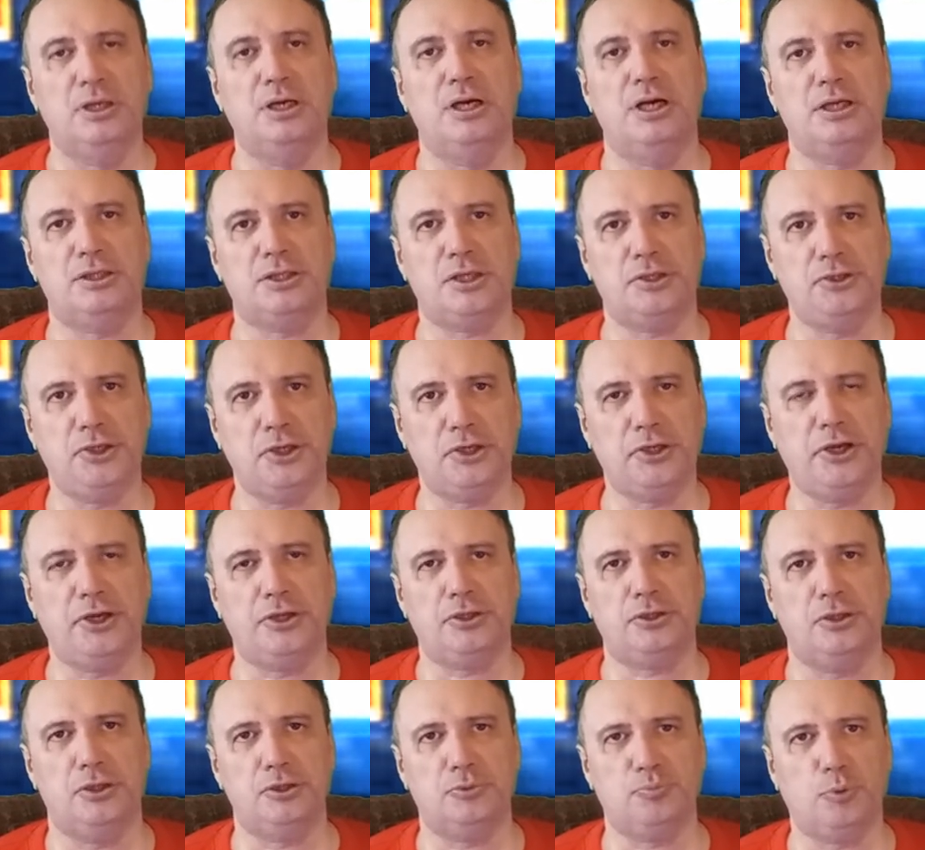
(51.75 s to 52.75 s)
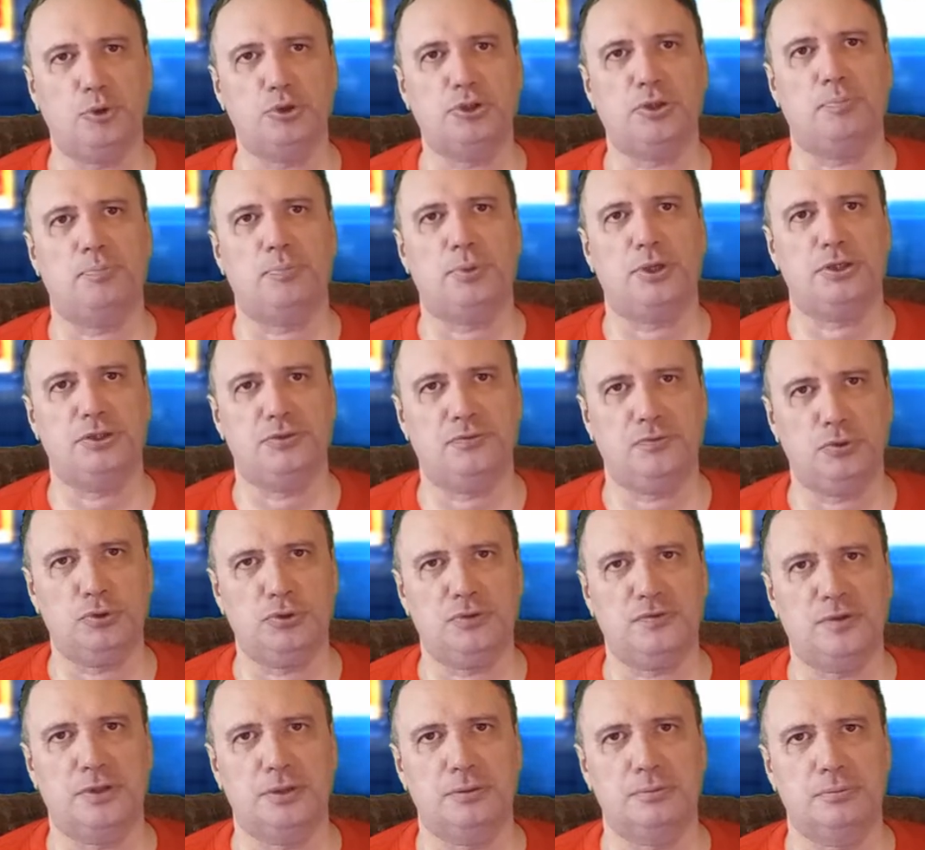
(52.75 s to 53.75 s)
это секретный способ
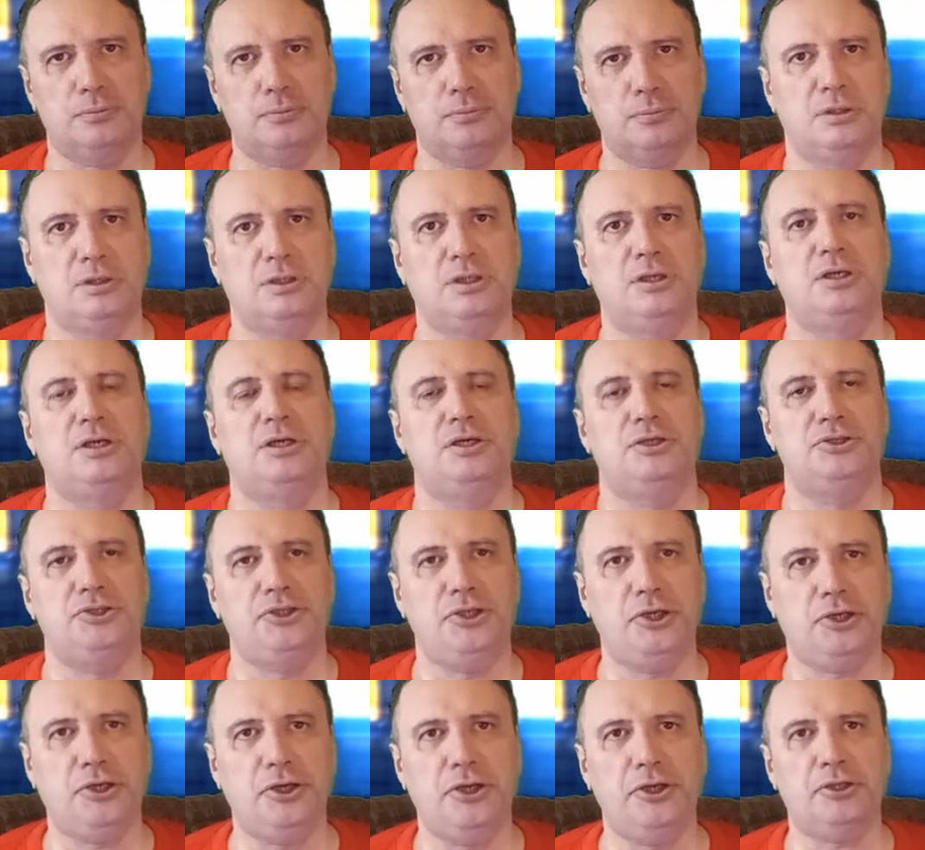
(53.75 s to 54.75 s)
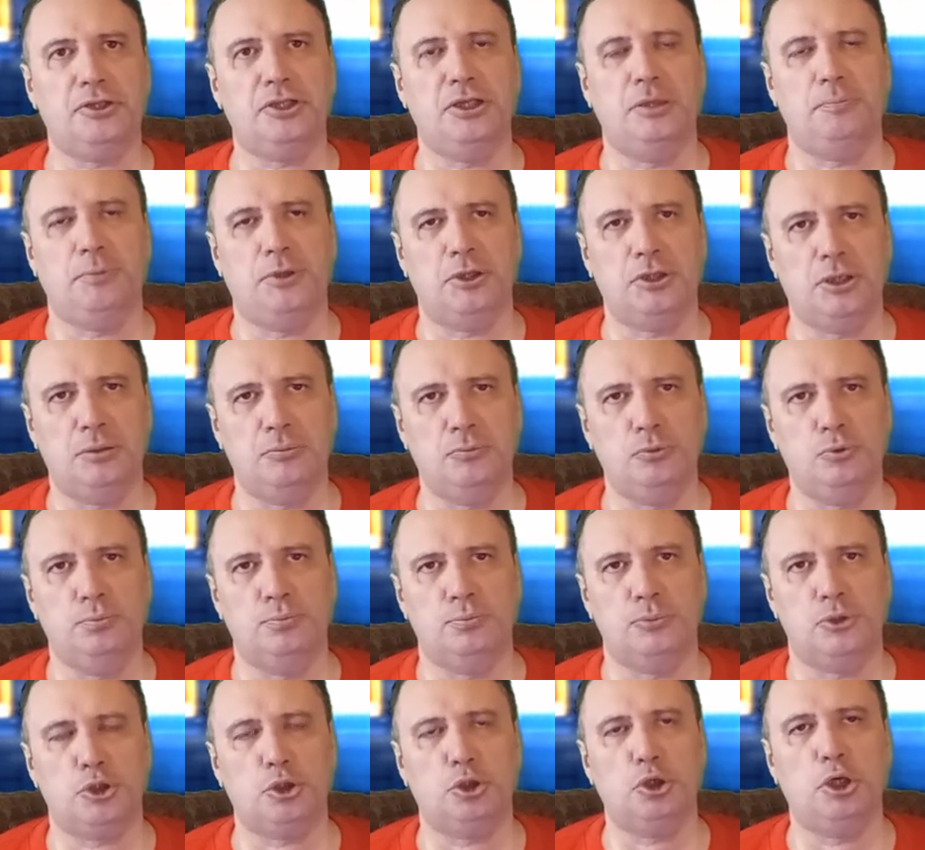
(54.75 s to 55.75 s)
производства. Секретный потому,
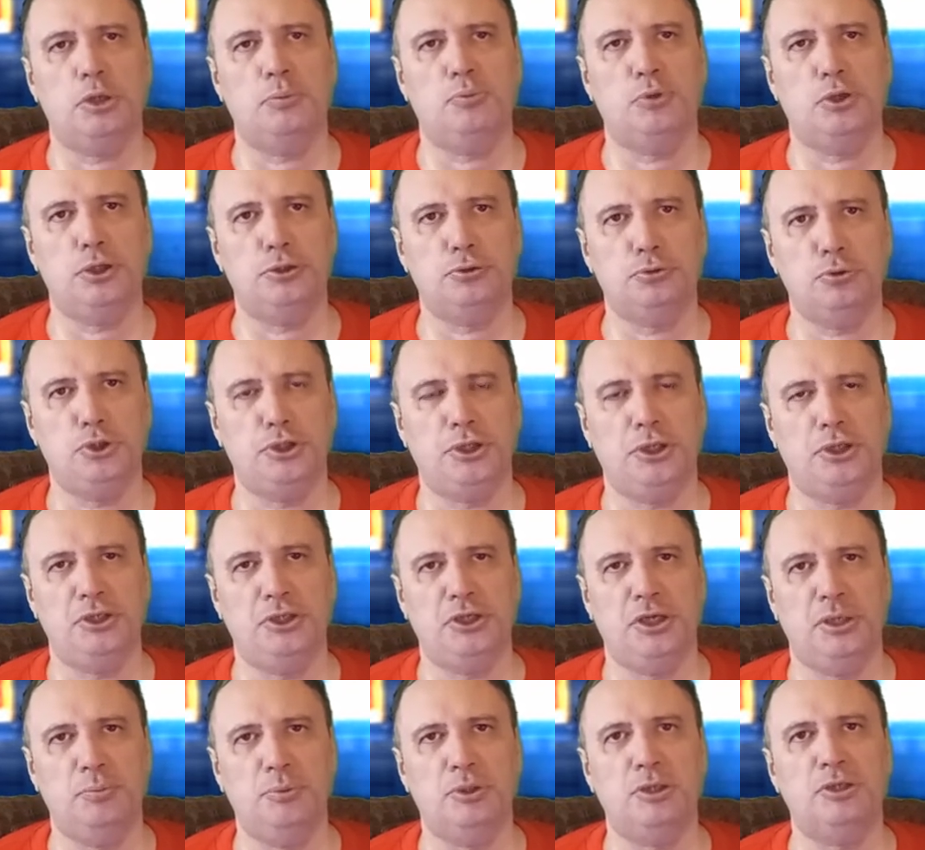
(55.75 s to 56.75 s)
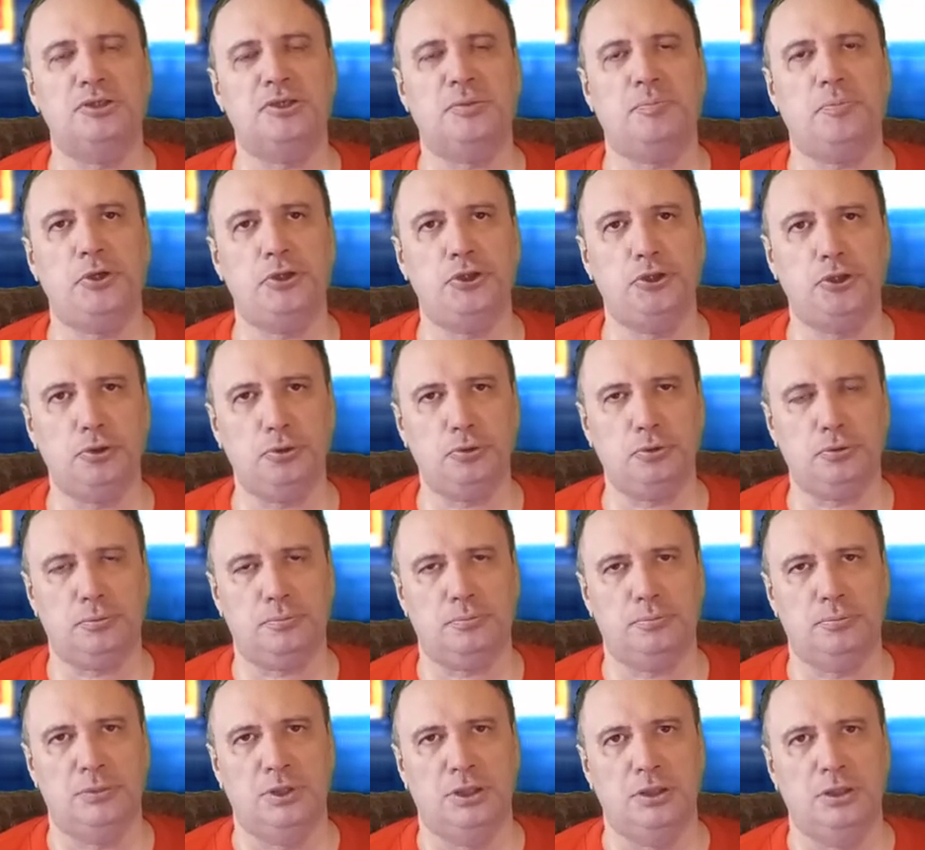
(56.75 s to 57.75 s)
что его изучение было запрещено
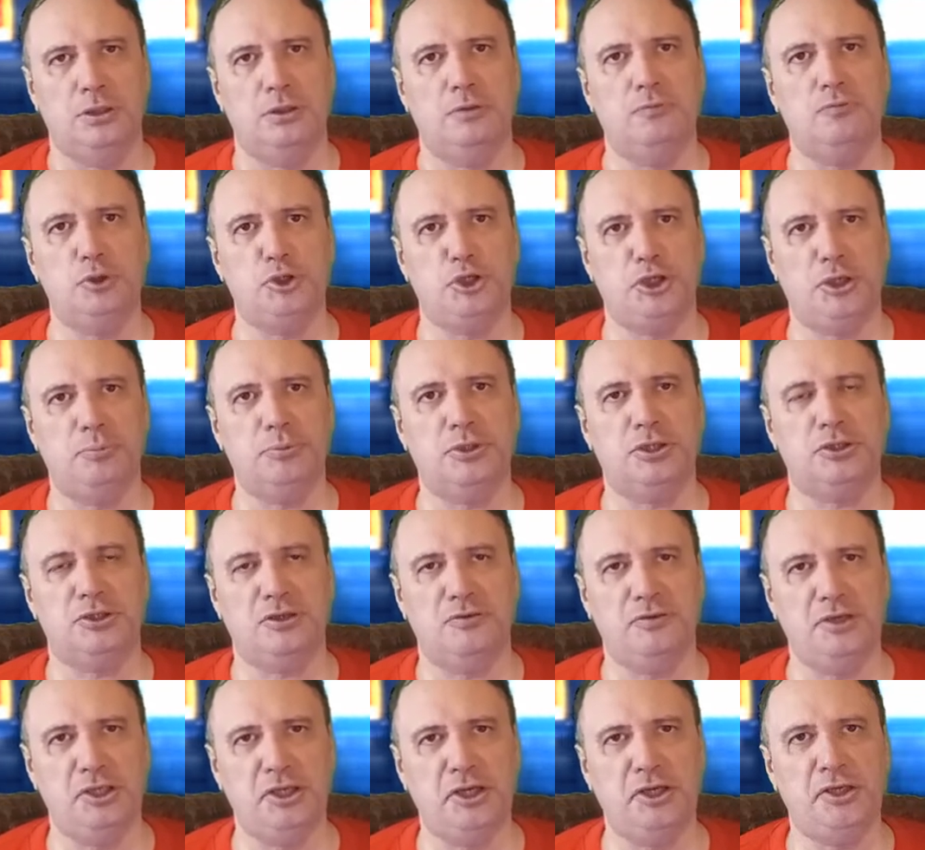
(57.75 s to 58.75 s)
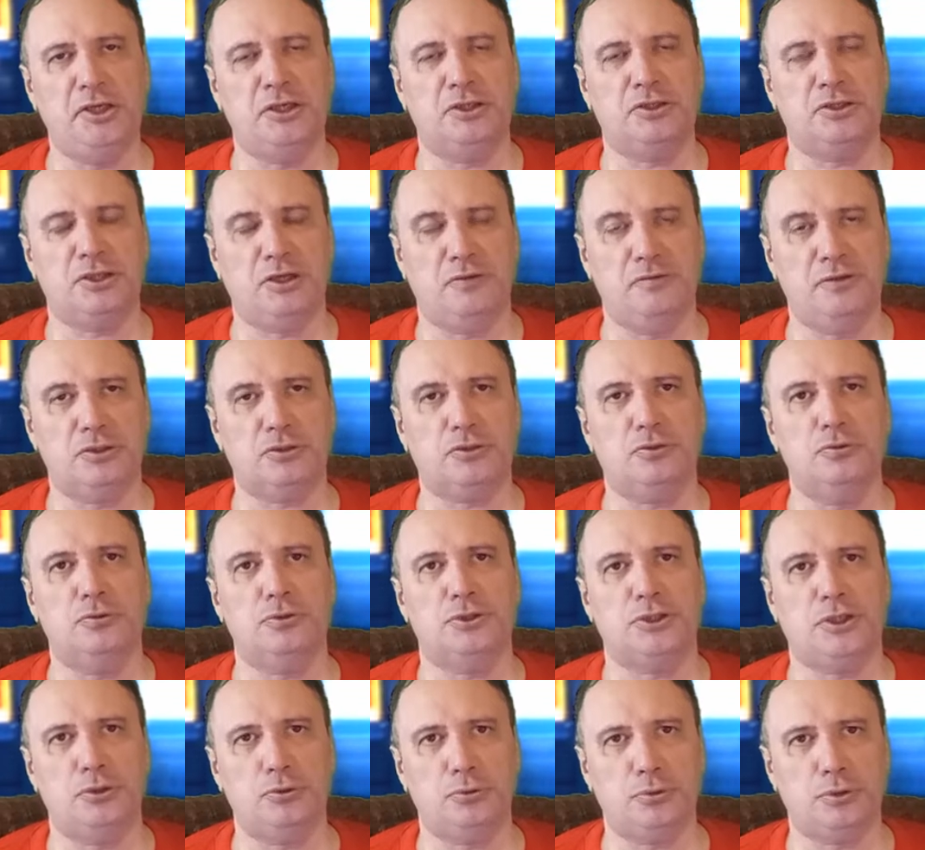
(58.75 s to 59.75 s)
в учебных заведениях Советского
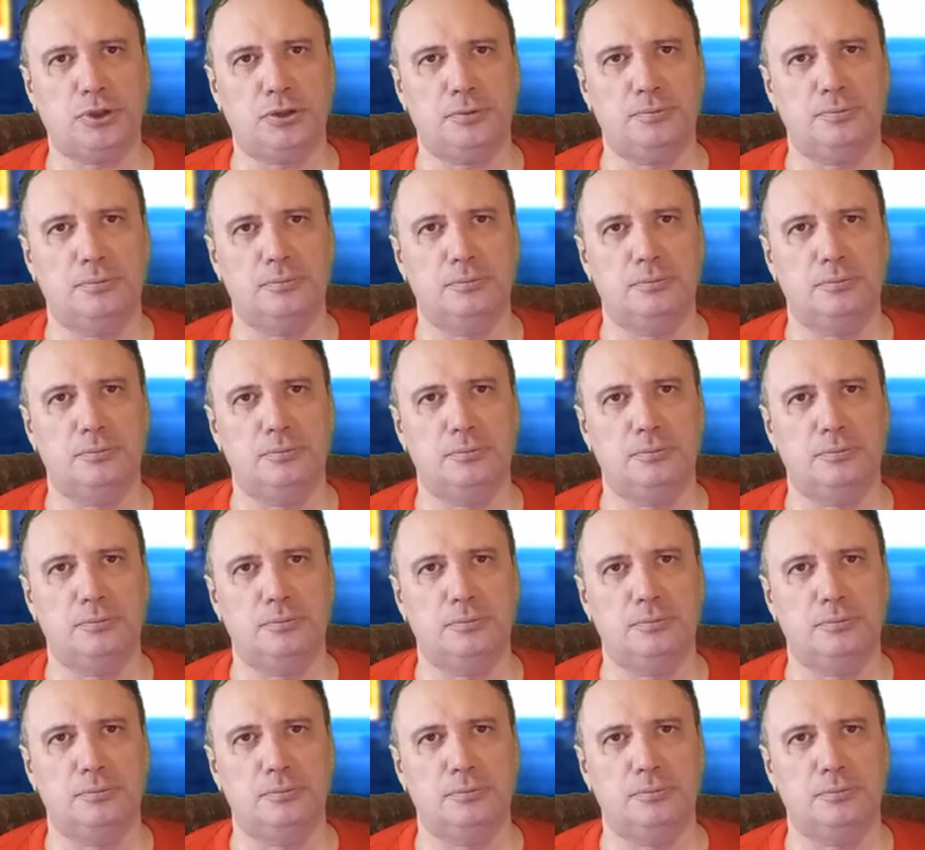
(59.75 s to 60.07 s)
Союза.